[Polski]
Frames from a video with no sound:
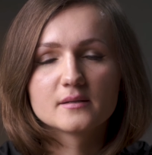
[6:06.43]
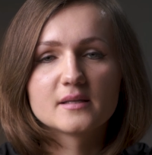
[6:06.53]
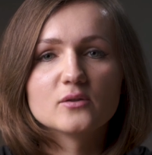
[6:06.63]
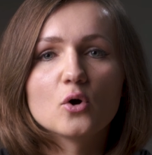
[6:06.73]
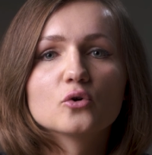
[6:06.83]

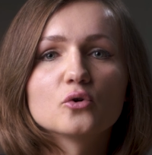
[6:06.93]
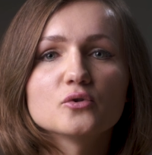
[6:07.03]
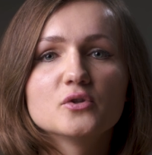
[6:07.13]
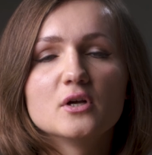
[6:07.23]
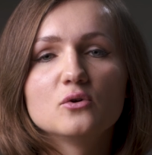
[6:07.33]
Ten
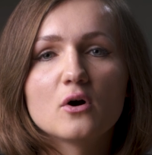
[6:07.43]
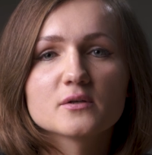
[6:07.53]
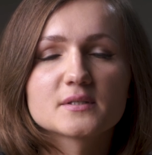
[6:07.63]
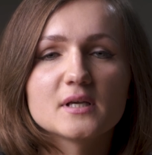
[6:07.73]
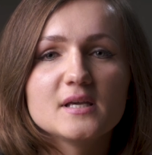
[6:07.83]
okrutny
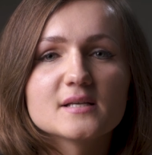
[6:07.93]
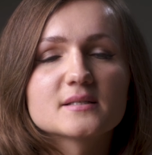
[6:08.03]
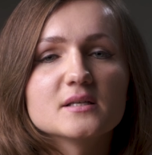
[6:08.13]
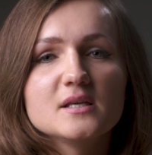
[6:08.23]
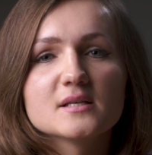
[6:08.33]
los
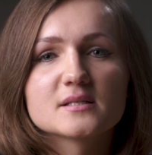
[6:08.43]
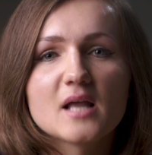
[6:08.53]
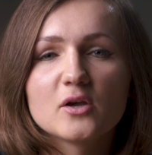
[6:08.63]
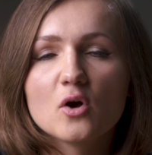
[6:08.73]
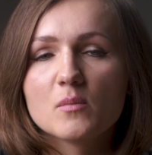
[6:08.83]
jest
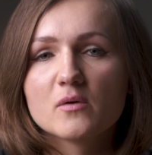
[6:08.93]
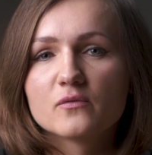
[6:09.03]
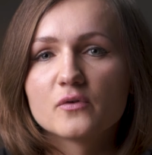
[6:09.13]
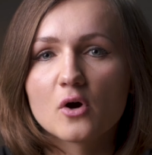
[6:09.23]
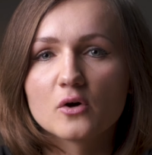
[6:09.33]
nieznajomym
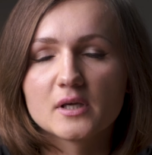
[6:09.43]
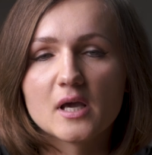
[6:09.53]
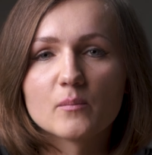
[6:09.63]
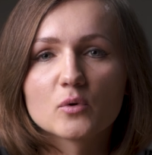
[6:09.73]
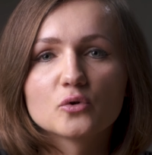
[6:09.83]

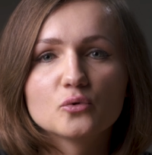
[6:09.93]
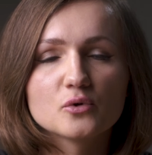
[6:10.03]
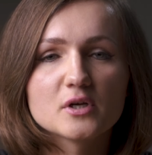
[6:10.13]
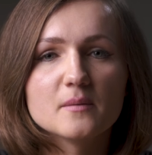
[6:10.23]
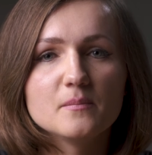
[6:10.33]
wrogiem,
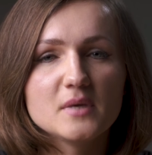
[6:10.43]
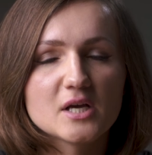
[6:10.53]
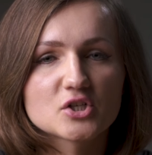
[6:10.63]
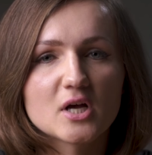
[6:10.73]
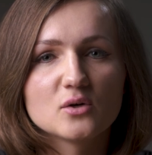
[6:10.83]
który
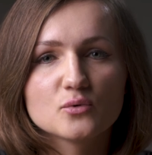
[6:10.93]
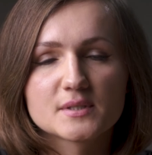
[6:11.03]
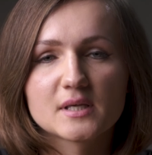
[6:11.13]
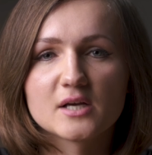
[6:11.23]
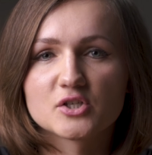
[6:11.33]
miesza
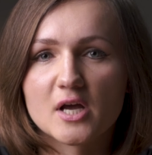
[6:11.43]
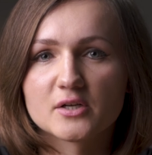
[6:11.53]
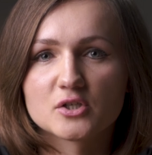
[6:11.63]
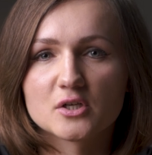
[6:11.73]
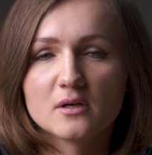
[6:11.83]
ludzkie
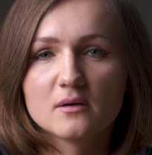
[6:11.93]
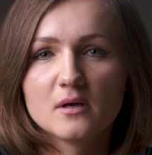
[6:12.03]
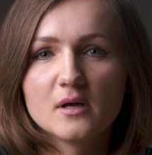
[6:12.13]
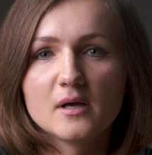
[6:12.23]
rzeczy